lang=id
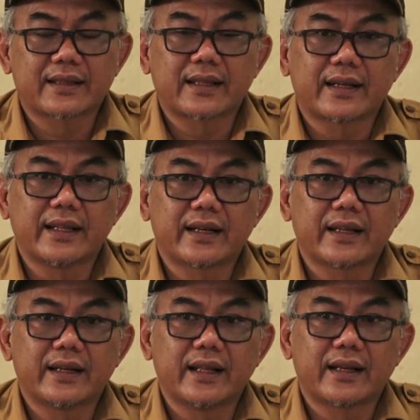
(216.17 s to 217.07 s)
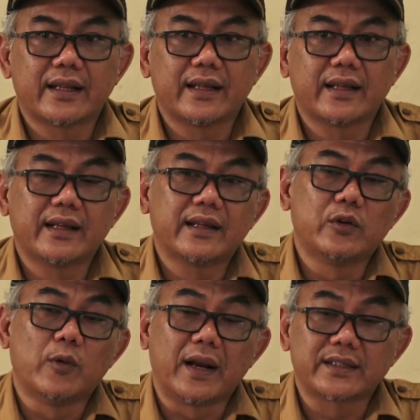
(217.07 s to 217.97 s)
terdiri dari 12
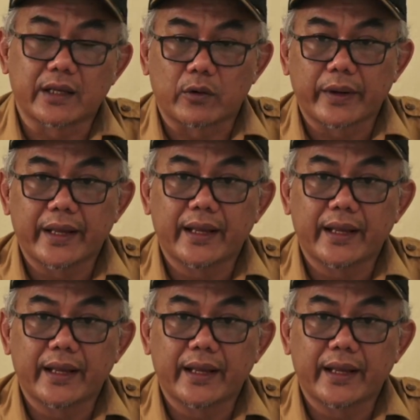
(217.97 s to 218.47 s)
RW